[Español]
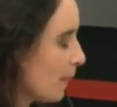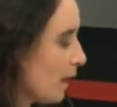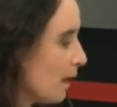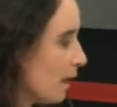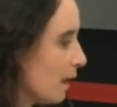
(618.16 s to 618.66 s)

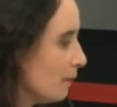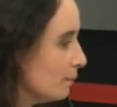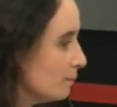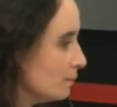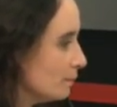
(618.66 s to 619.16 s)

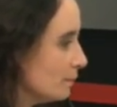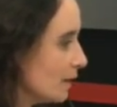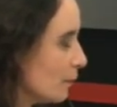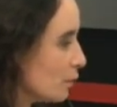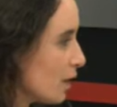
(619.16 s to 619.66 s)
Em,
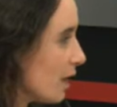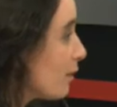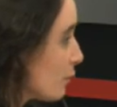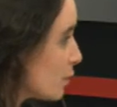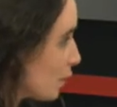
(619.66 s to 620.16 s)
digamos,
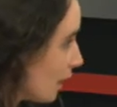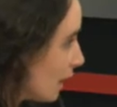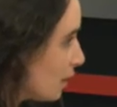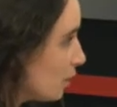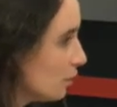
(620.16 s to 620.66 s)
era
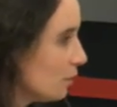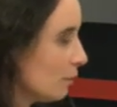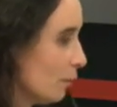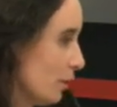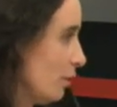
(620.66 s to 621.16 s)
funcionario,
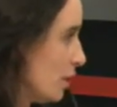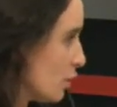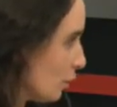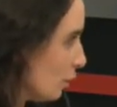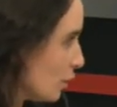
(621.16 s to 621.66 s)
bueno, de
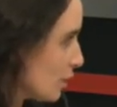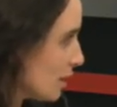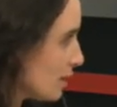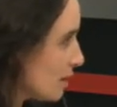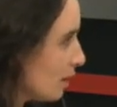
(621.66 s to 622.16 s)
hecho lo
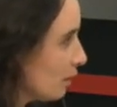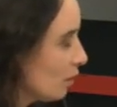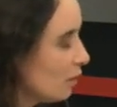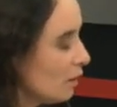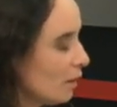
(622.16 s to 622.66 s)
sigue
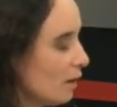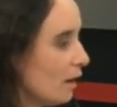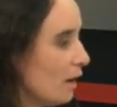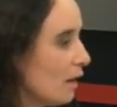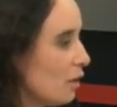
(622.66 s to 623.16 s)
siendo.
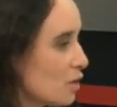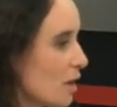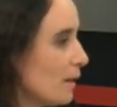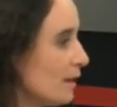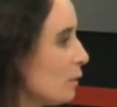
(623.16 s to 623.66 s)
Eh, lo
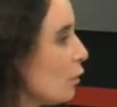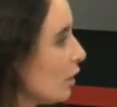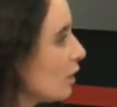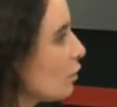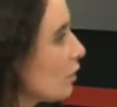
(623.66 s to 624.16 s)
llamativo
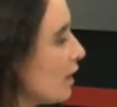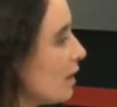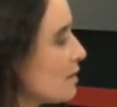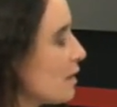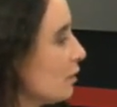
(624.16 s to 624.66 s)
de esto es
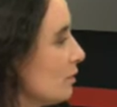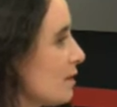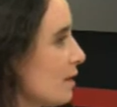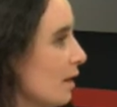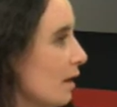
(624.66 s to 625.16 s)
que
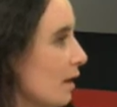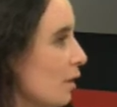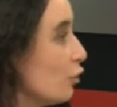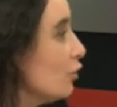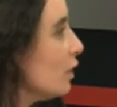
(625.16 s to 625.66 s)
se,
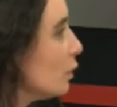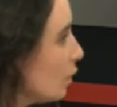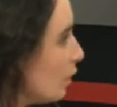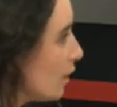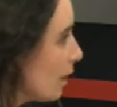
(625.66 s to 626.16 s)

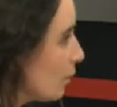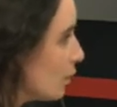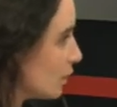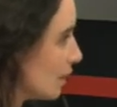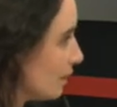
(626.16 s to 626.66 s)
continuó,
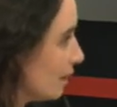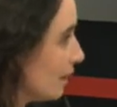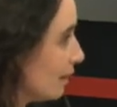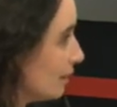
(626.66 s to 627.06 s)
digamos, este,